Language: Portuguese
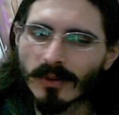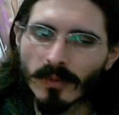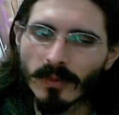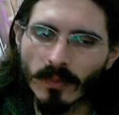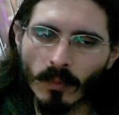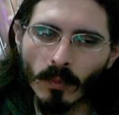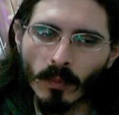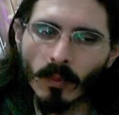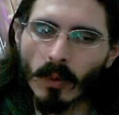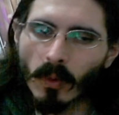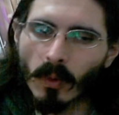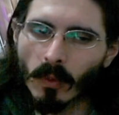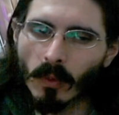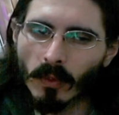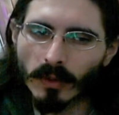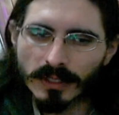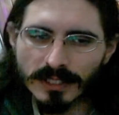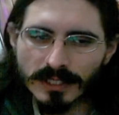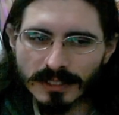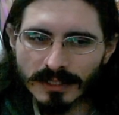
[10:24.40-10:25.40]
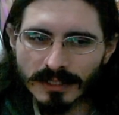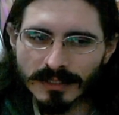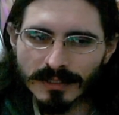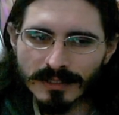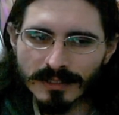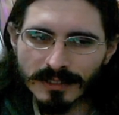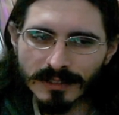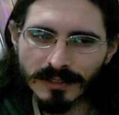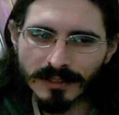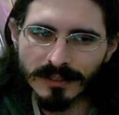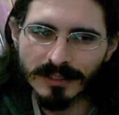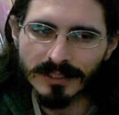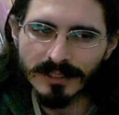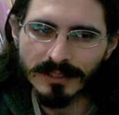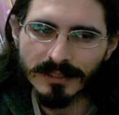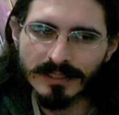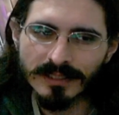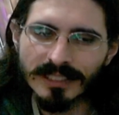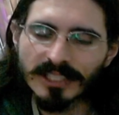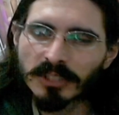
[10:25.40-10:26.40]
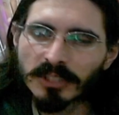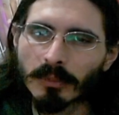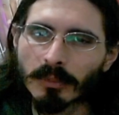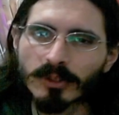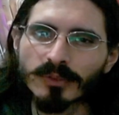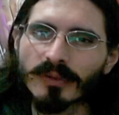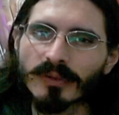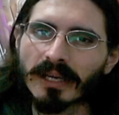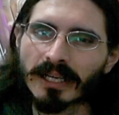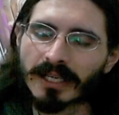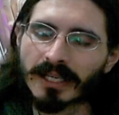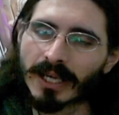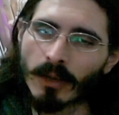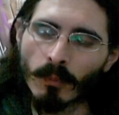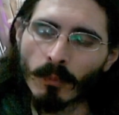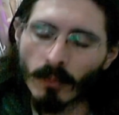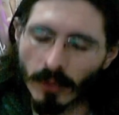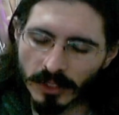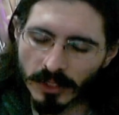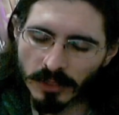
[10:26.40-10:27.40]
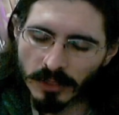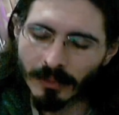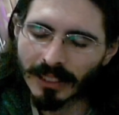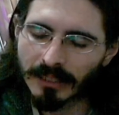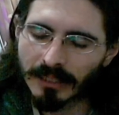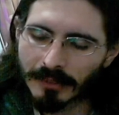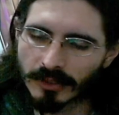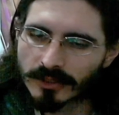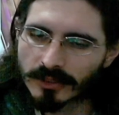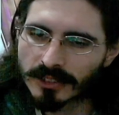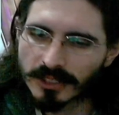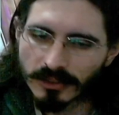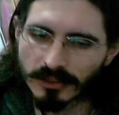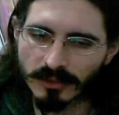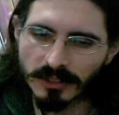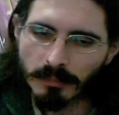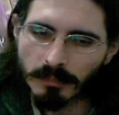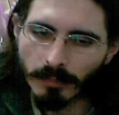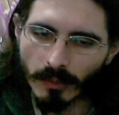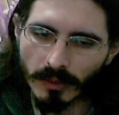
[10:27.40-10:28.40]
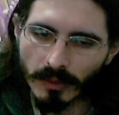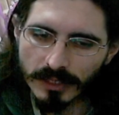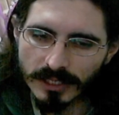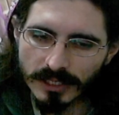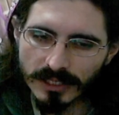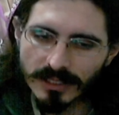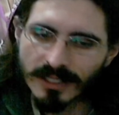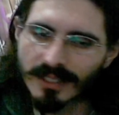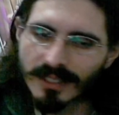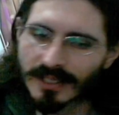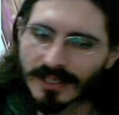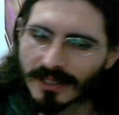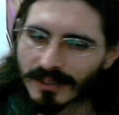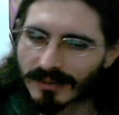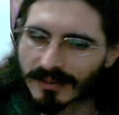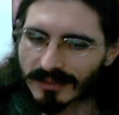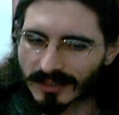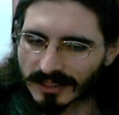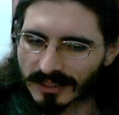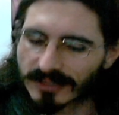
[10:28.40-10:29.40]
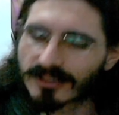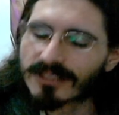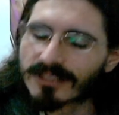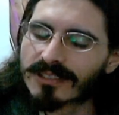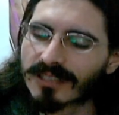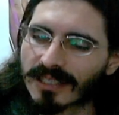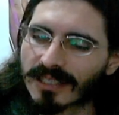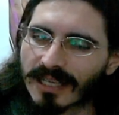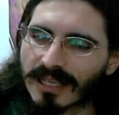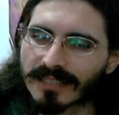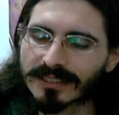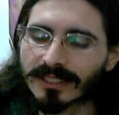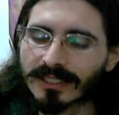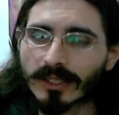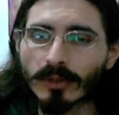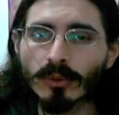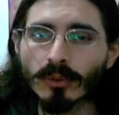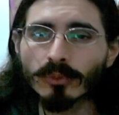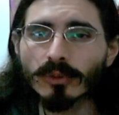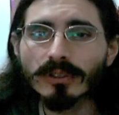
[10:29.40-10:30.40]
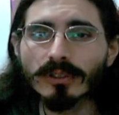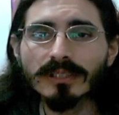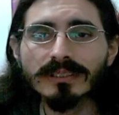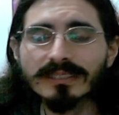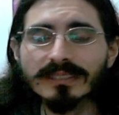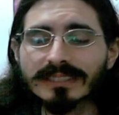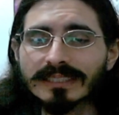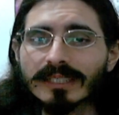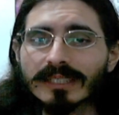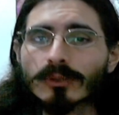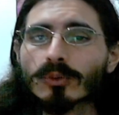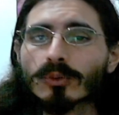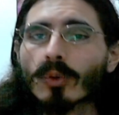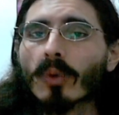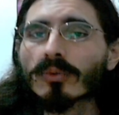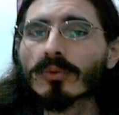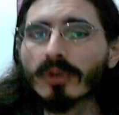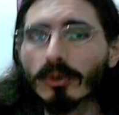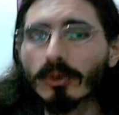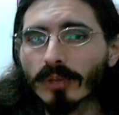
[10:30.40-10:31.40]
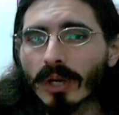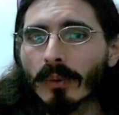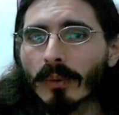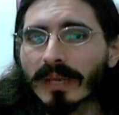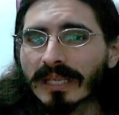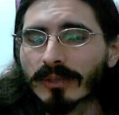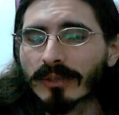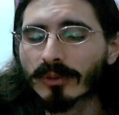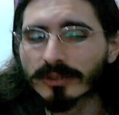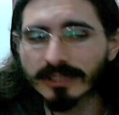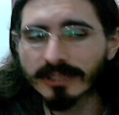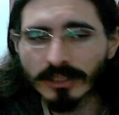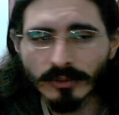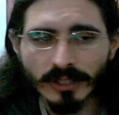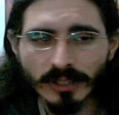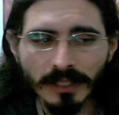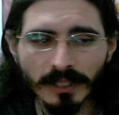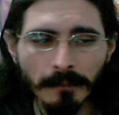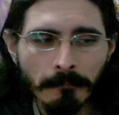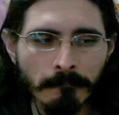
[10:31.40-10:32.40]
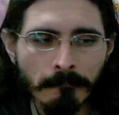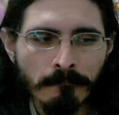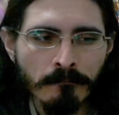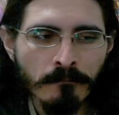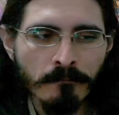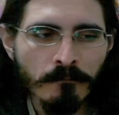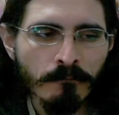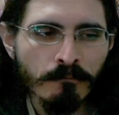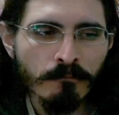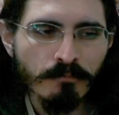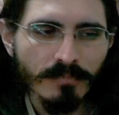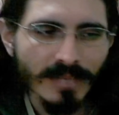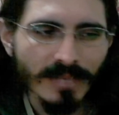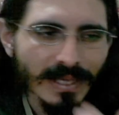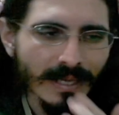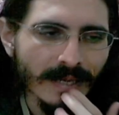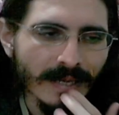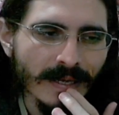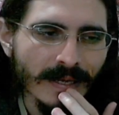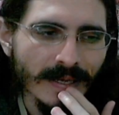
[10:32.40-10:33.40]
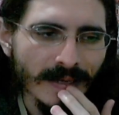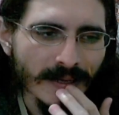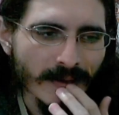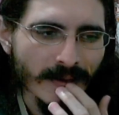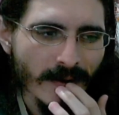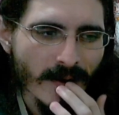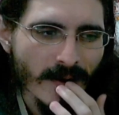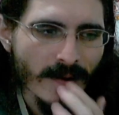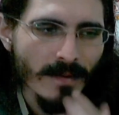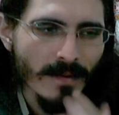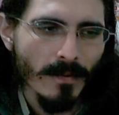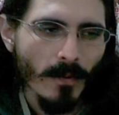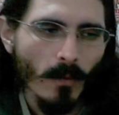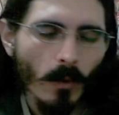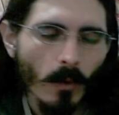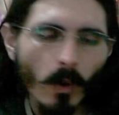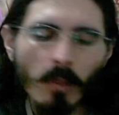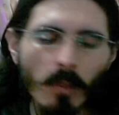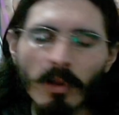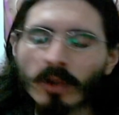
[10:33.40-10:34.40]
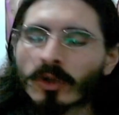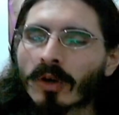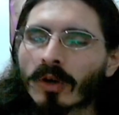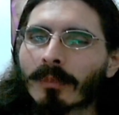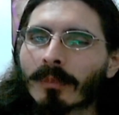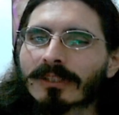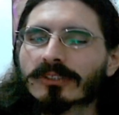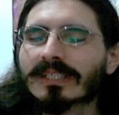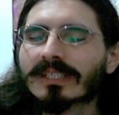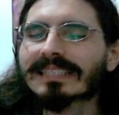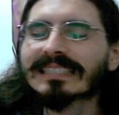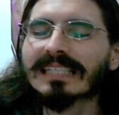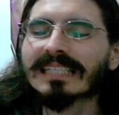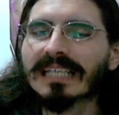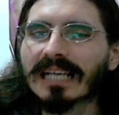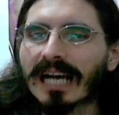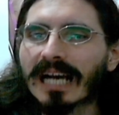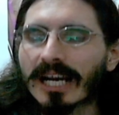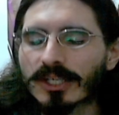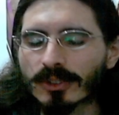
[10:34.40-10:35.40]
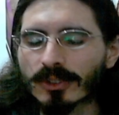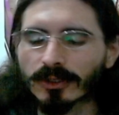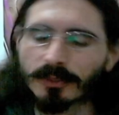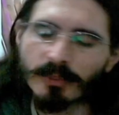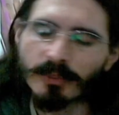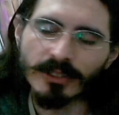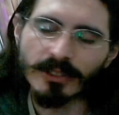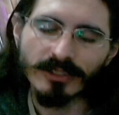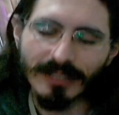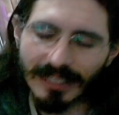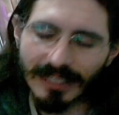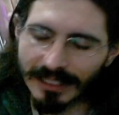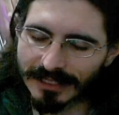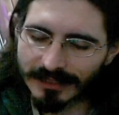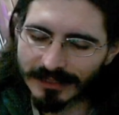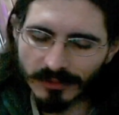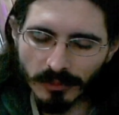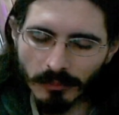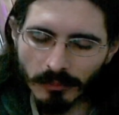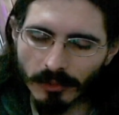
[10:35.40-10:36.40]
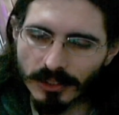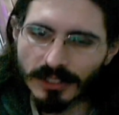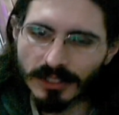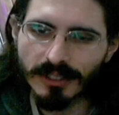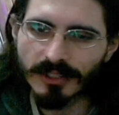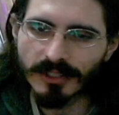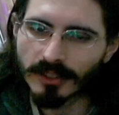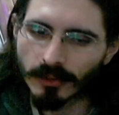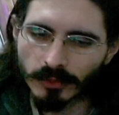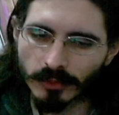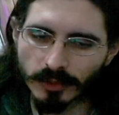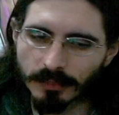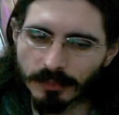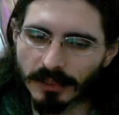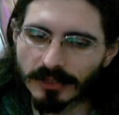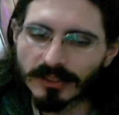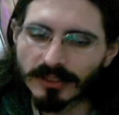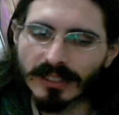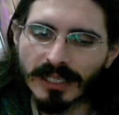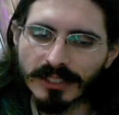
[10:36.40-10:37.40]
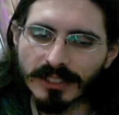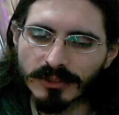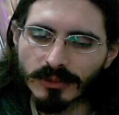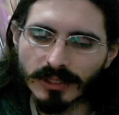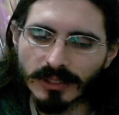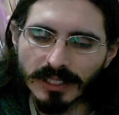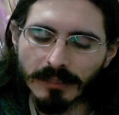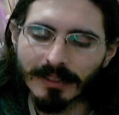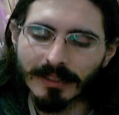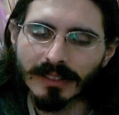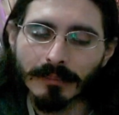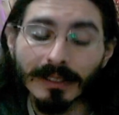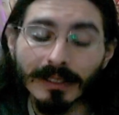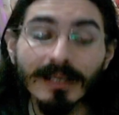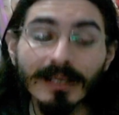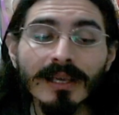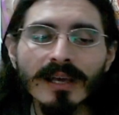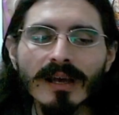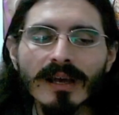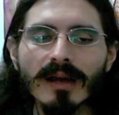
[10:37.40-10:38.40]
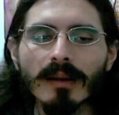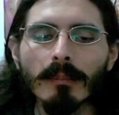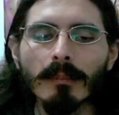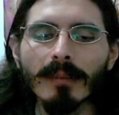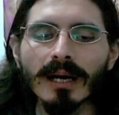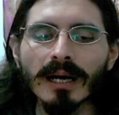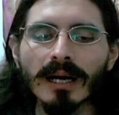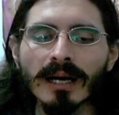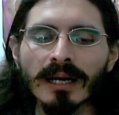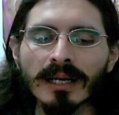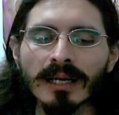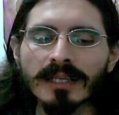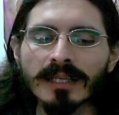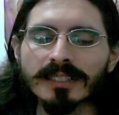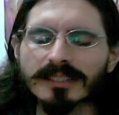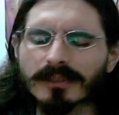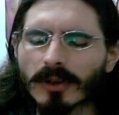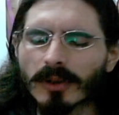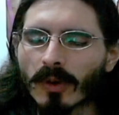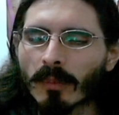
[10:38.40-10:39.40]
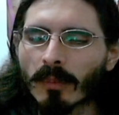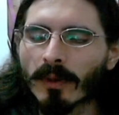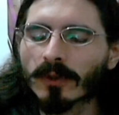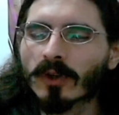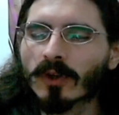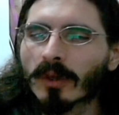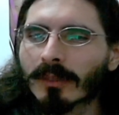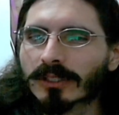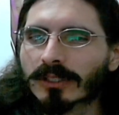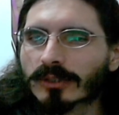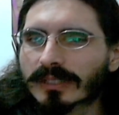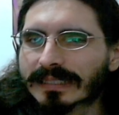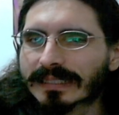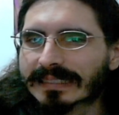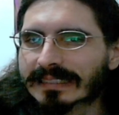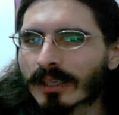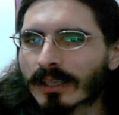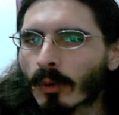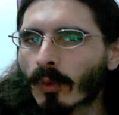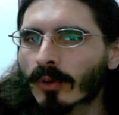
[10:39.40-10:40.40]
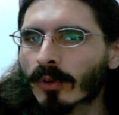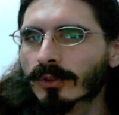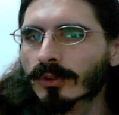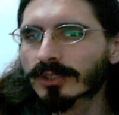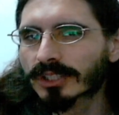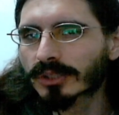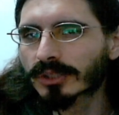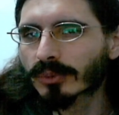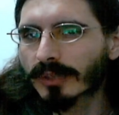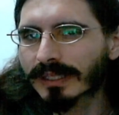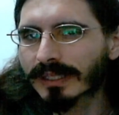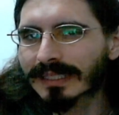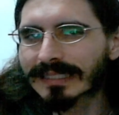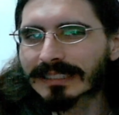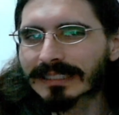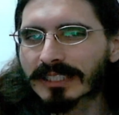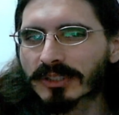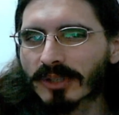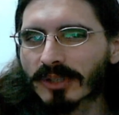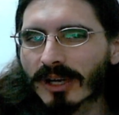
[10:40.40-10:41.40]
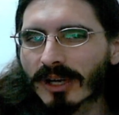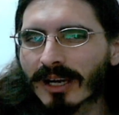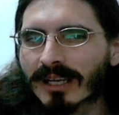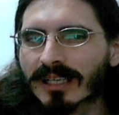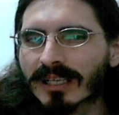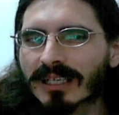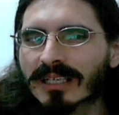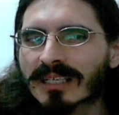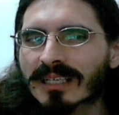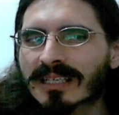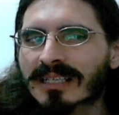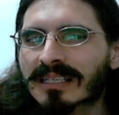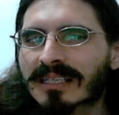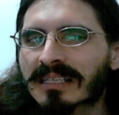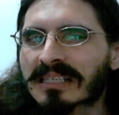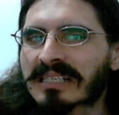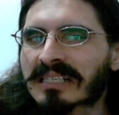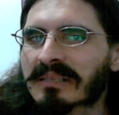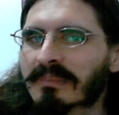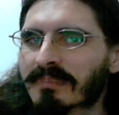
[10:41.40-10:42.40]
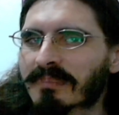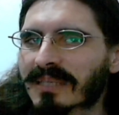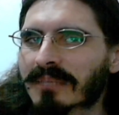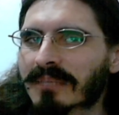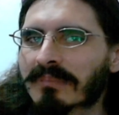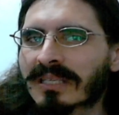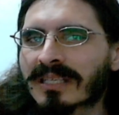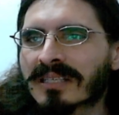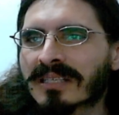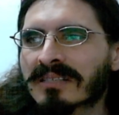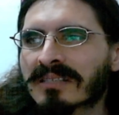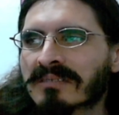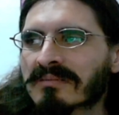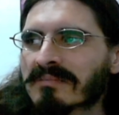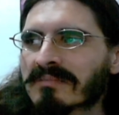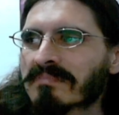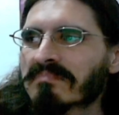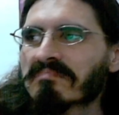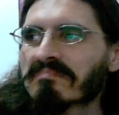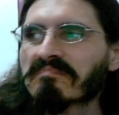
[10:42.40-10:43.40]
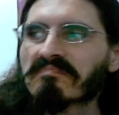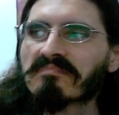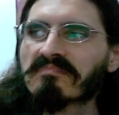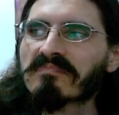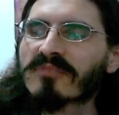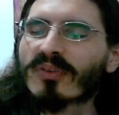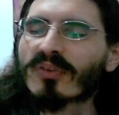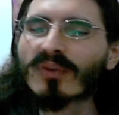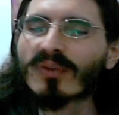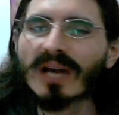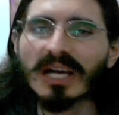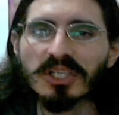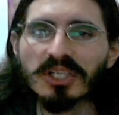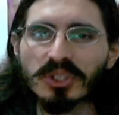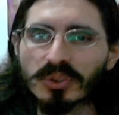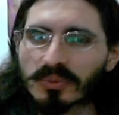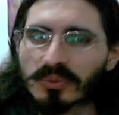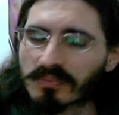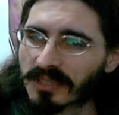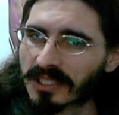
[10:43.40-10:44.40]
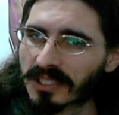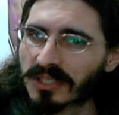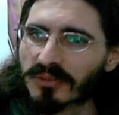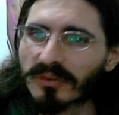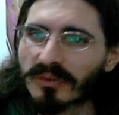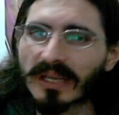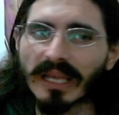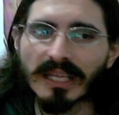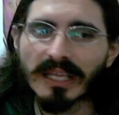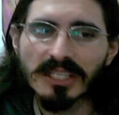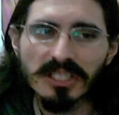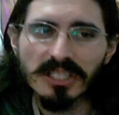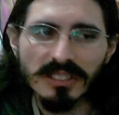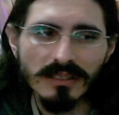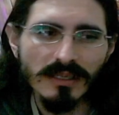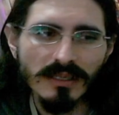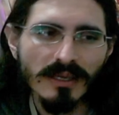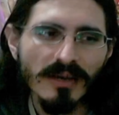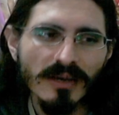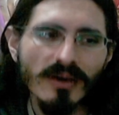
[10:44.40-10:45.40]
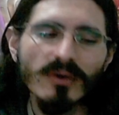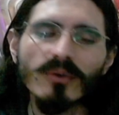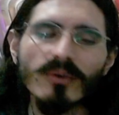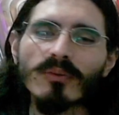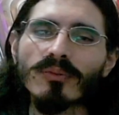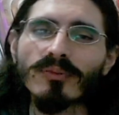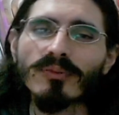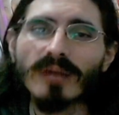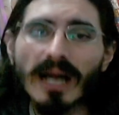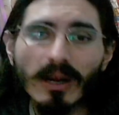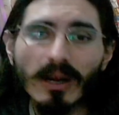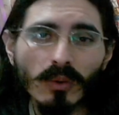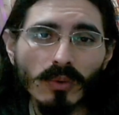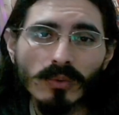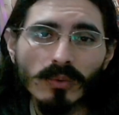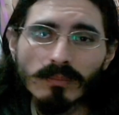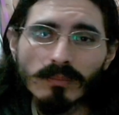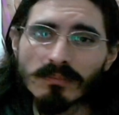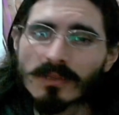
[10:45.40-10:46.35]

um cocô de, de, de, de atmosfera. É um ótimo anime no sentido de plot, tem umas coisas legais ali. Eu não tô dizendo o conteúdo é ruim, eu tô dizendo que é, o modo como as coisas se encaixam, os personagens, né? tem um monte de crítica contra os personagens do anime também, mas o modo como as coisas são constituídas se torna, para mim, frágil, indiferente, fraco,